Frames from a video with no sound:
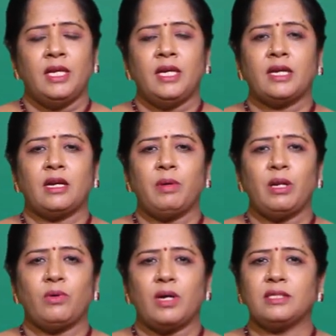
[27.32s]
ఈ
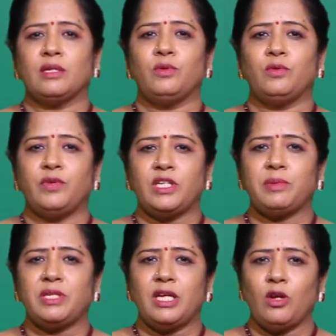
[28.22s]
క్రమంలో అసలు
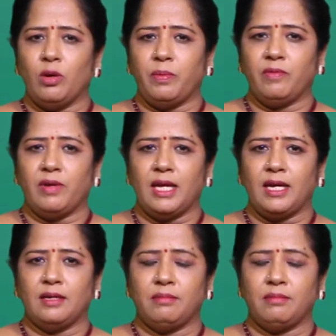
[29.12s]
విటమిన్ ఏ లోపం వల్ల